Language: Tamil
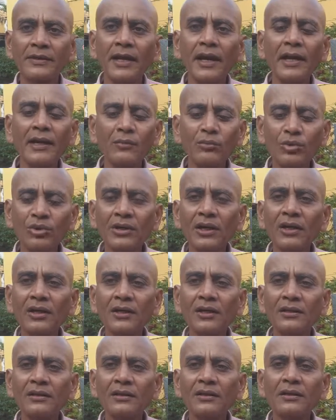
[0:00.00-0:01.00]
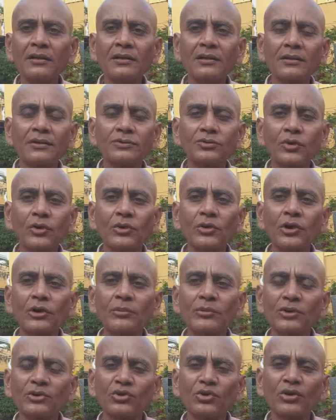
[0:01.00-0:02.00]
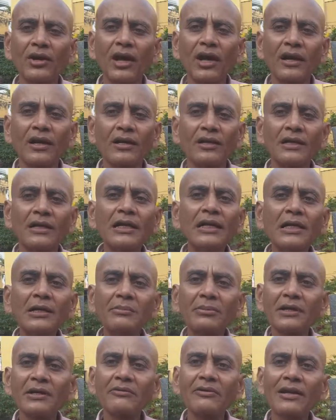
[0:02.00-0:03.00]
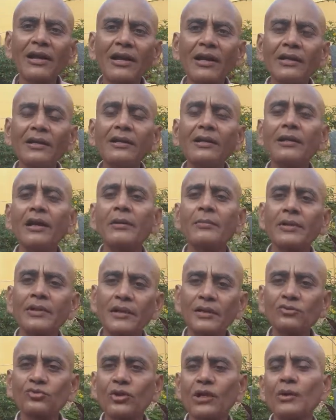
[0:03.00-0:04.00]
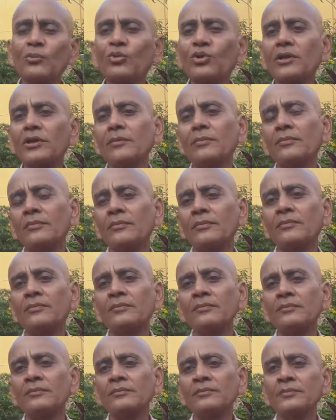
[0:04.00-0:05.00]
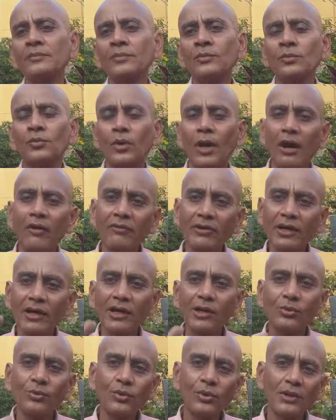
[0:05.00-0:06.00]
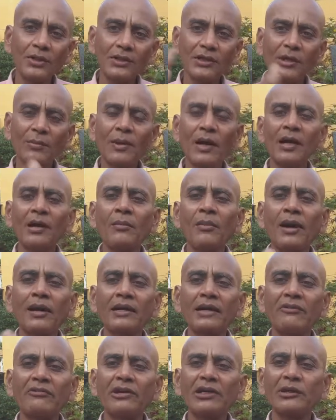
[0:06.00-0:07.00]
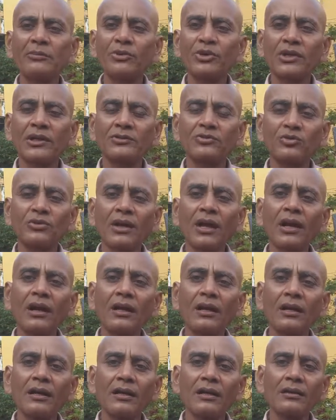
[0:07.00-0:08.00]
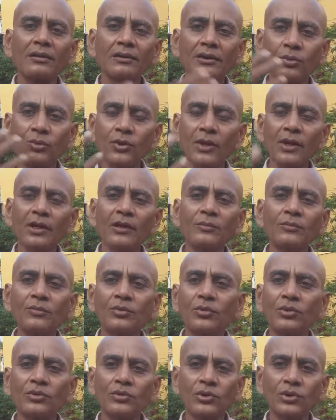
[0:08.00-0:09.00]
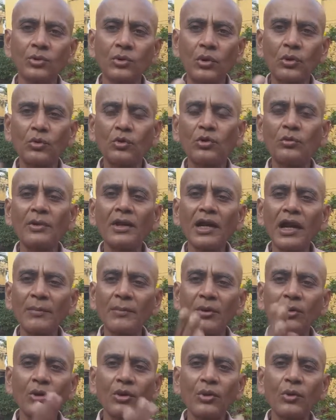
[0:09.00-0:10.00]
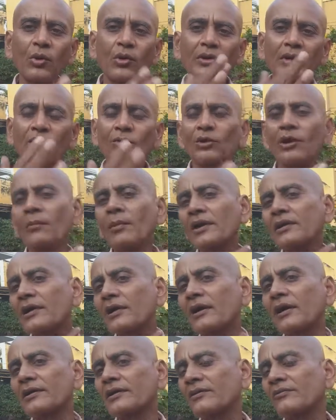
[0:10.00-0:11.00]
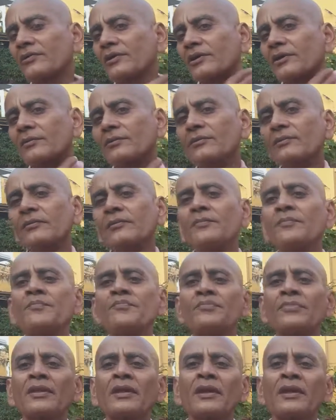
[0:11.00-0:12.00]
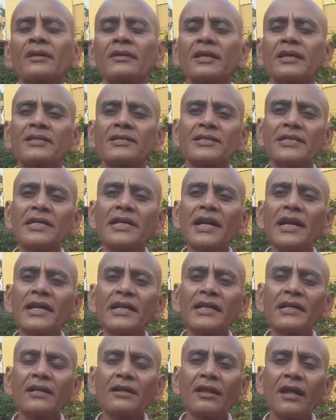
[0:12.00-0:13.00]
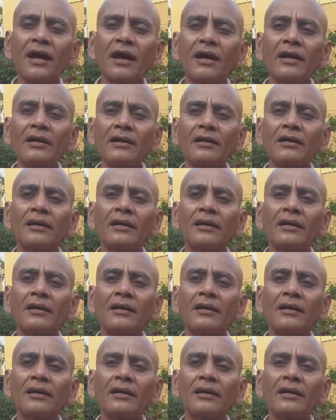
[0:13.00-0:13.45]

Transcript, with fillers: ஏன் முண்டங்கள் என்று சொல்கிறோம் என்று சொன்னால் இழிபிறவைகளை அப்படித்தான் சொல்ல முடியும் அவர்களை ஒழுக்கமாக மாற்ற வேண்டும் என்று சொன்னால் இந்த உலகம் ஒத்துக்கொள்ளணும்னா நம்ம ஒரு நோயை குணமாக்கி காட்ட வேண்டும் இந்த ஜீரண நீர் தான்